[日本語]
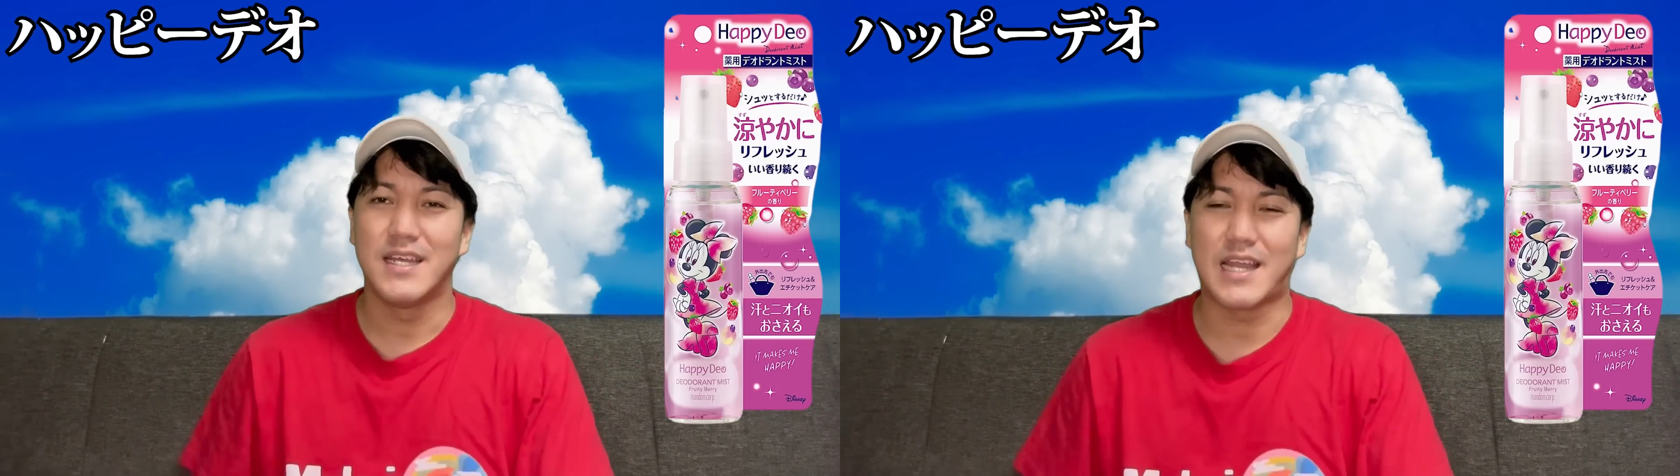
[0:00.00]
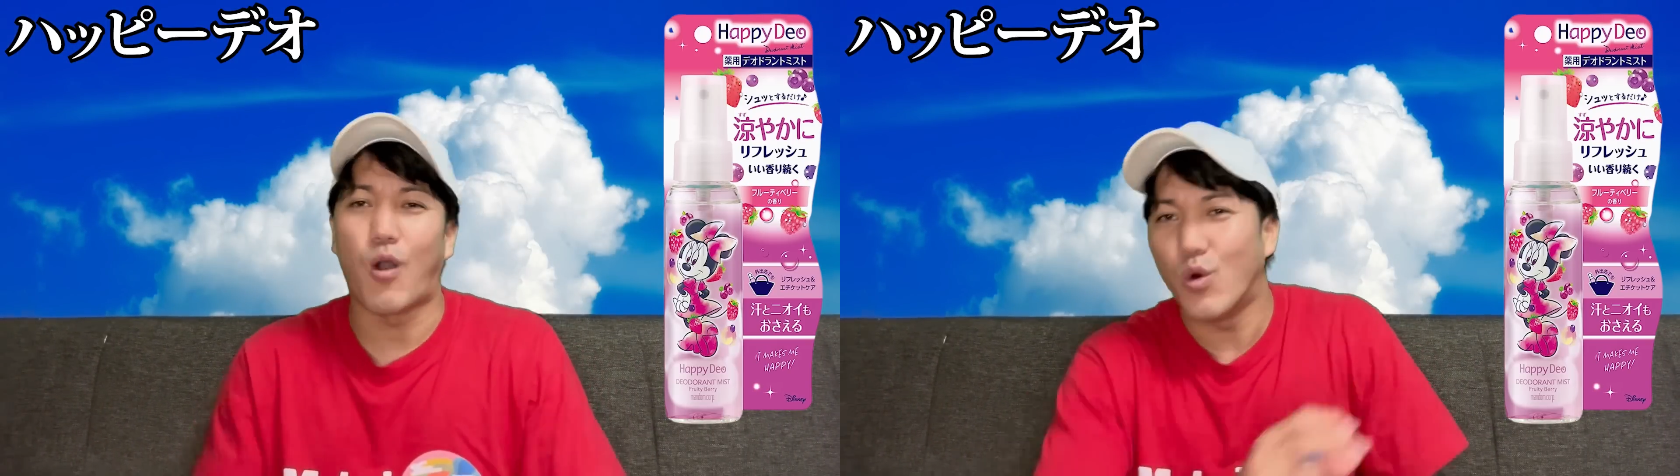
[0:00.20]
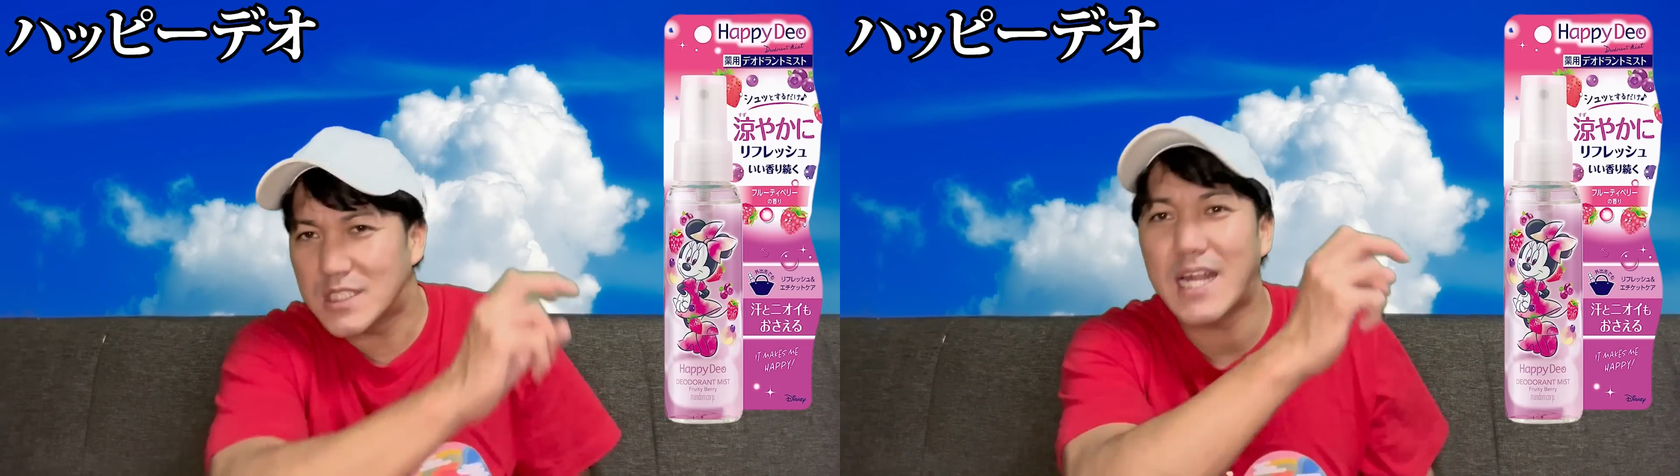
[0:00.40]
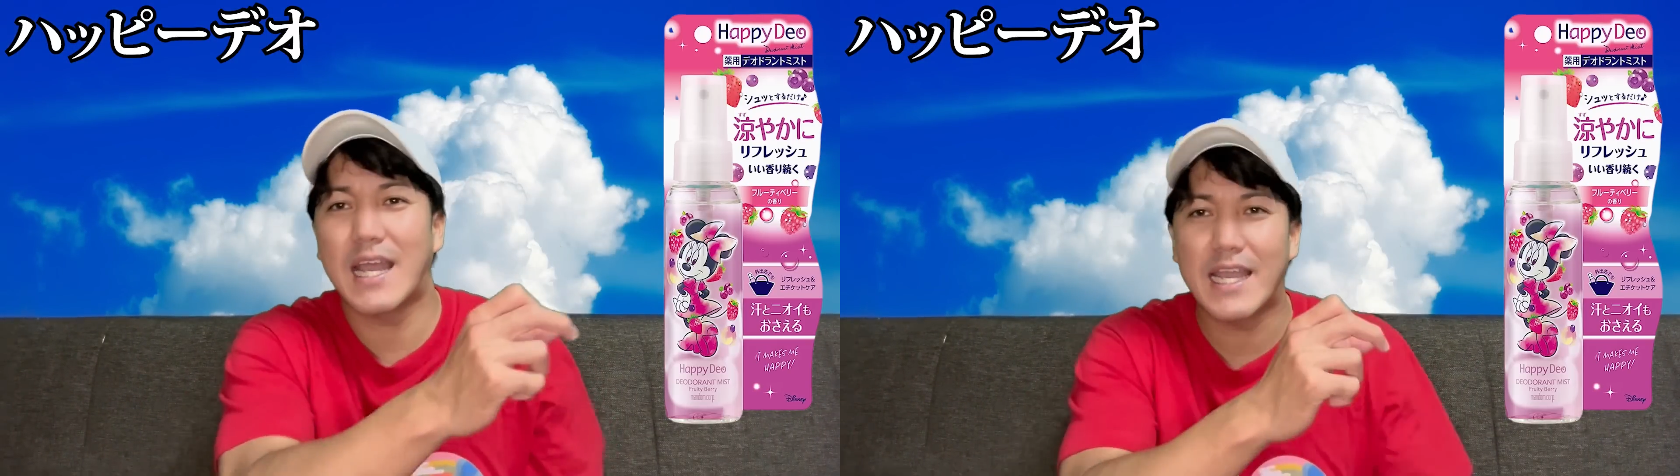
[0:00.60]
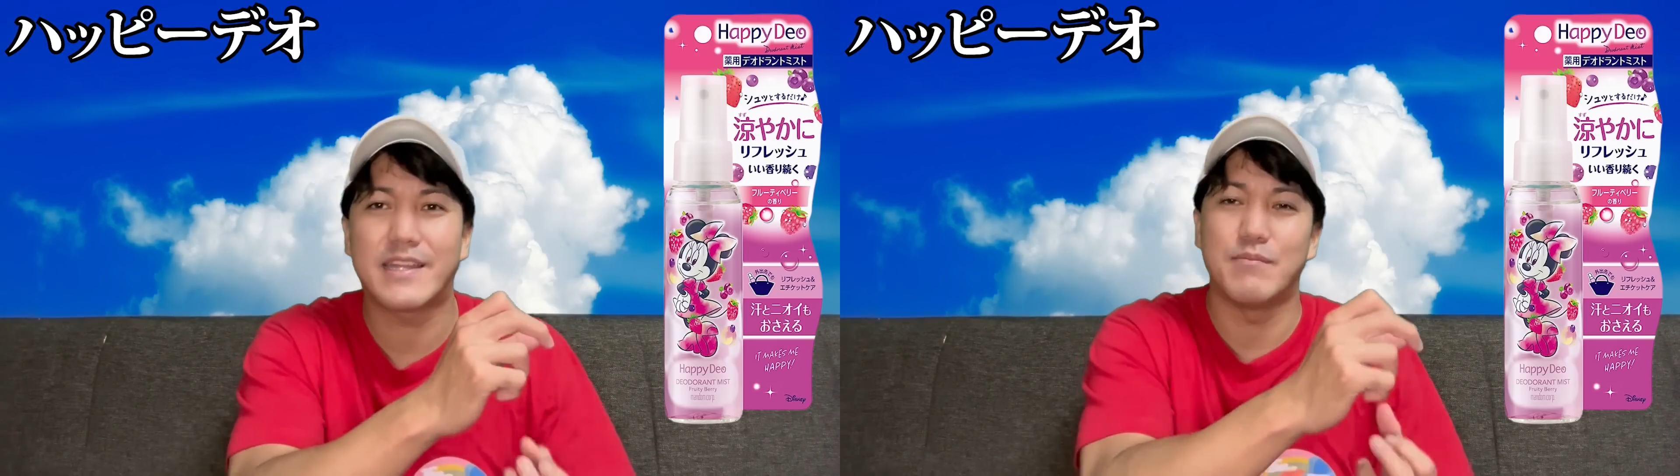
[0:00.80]
なんかおしゃれ
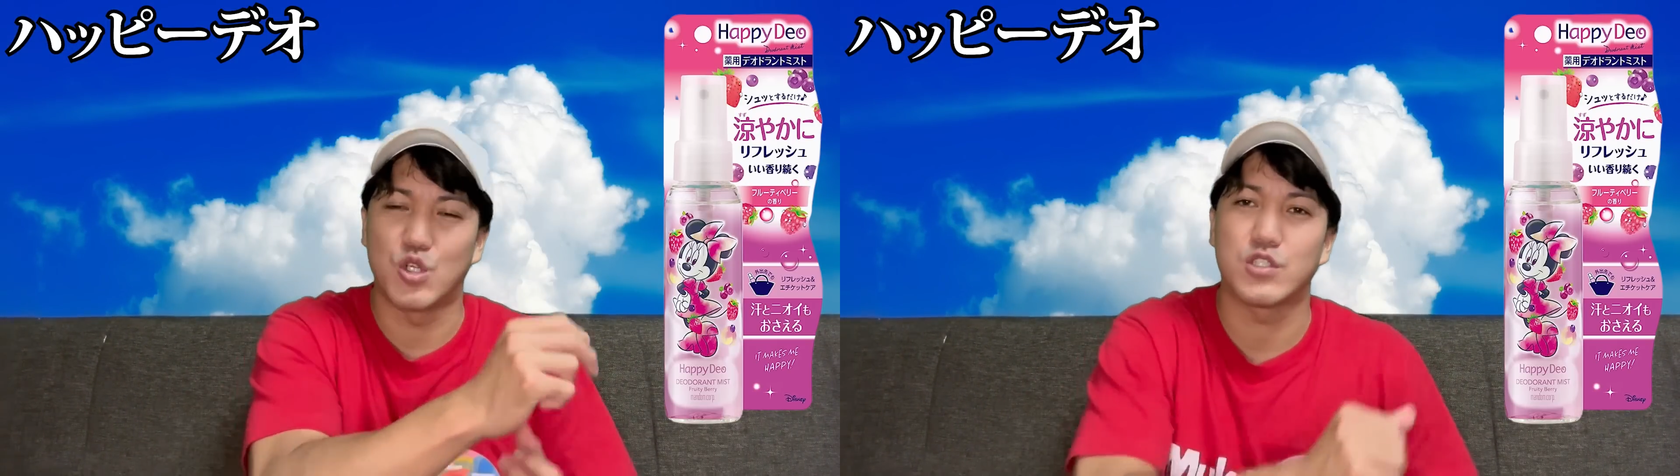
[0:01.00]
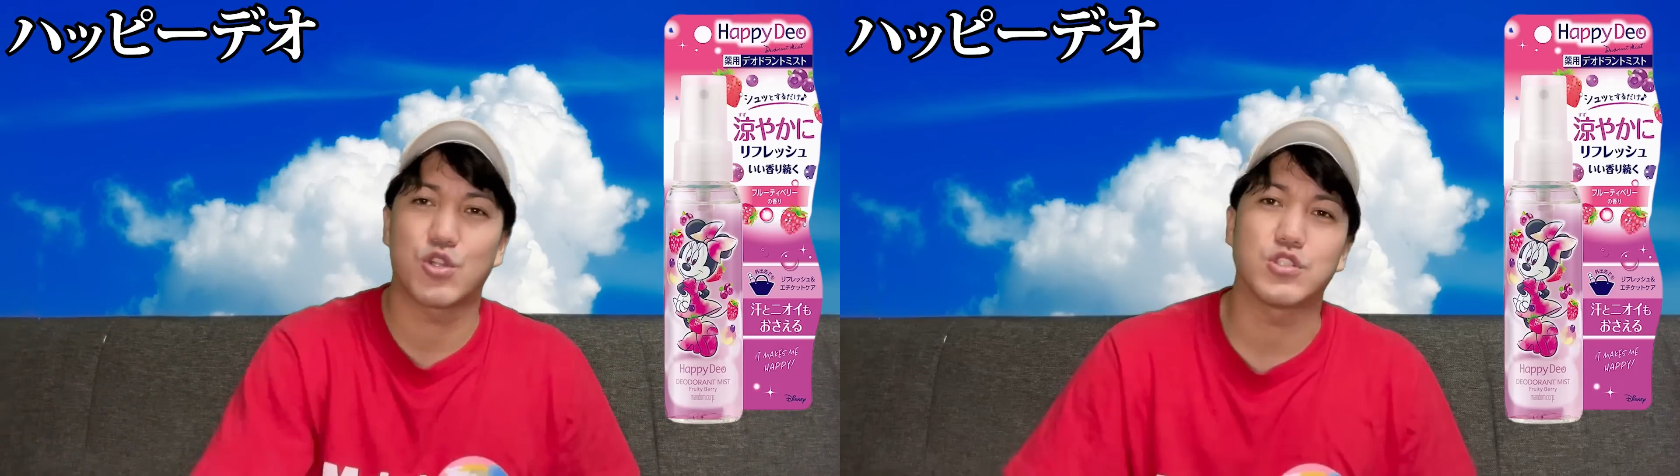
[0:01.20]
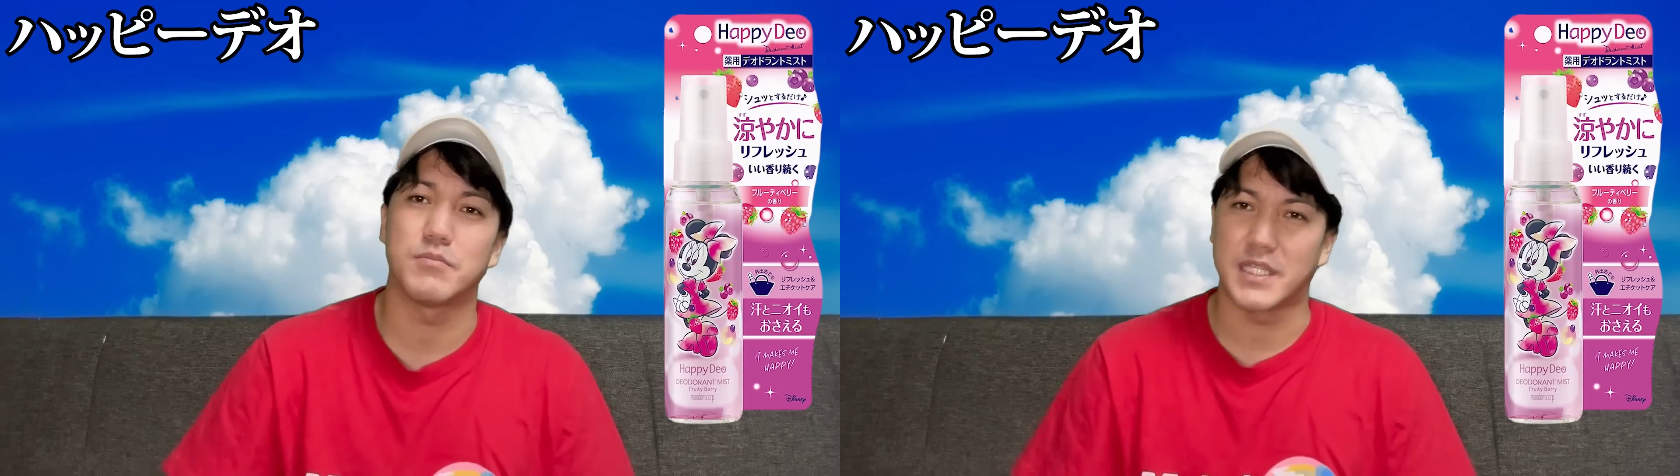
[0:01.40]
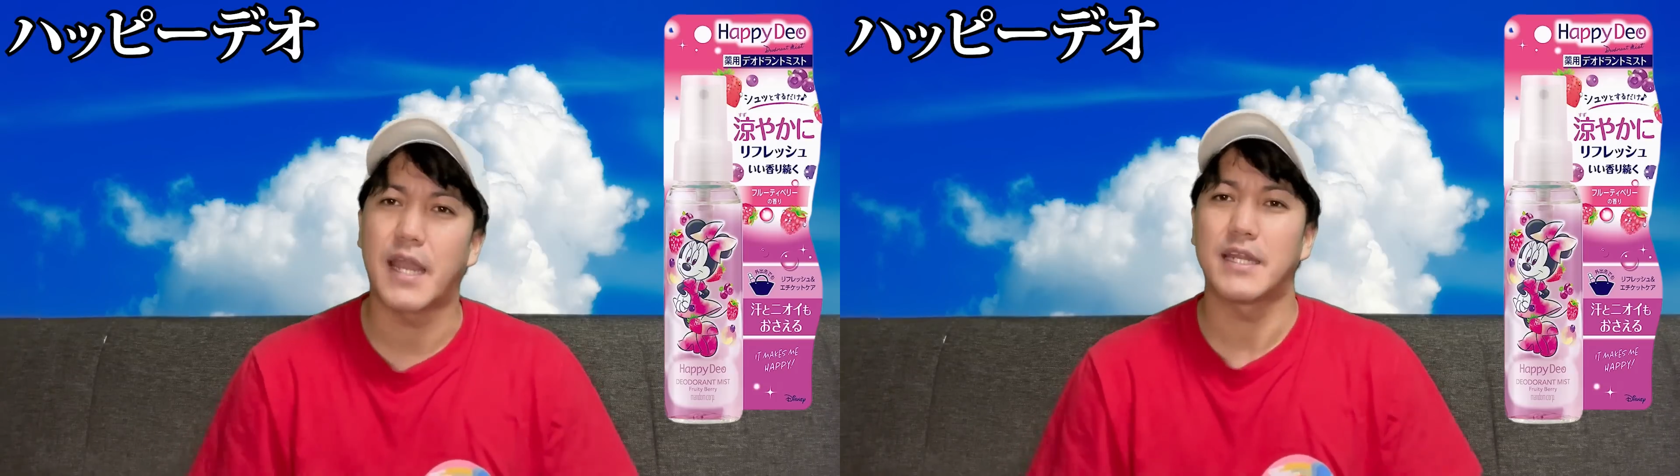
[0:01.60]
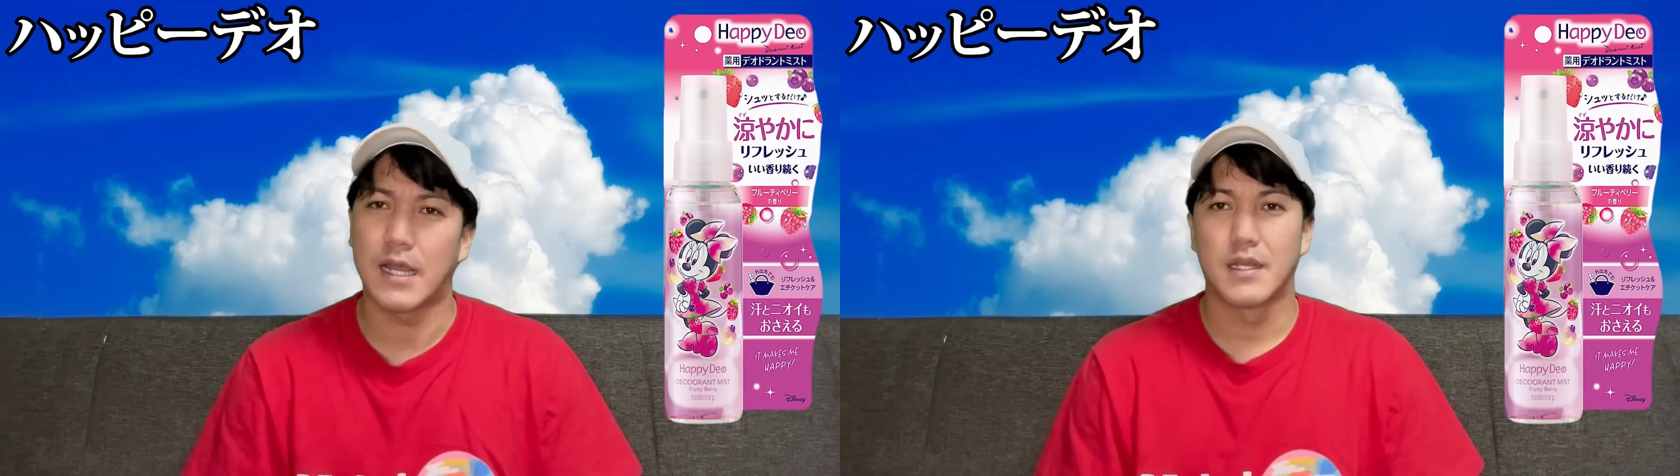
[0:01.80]
アイテムの一つみ
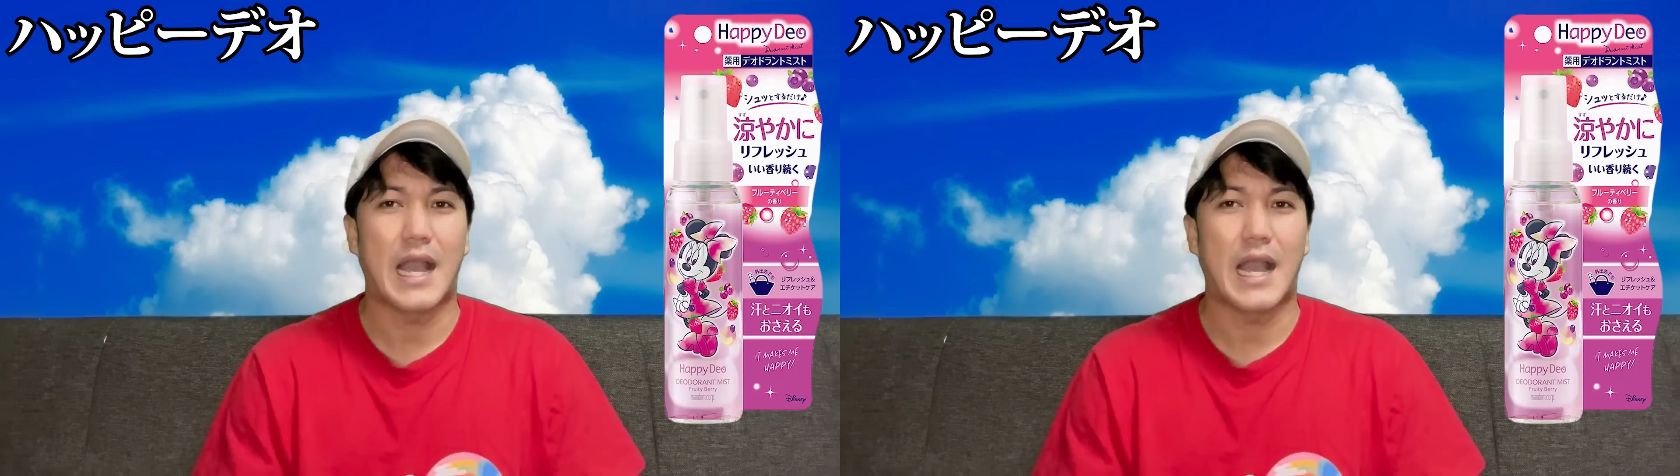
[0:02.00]
たいな。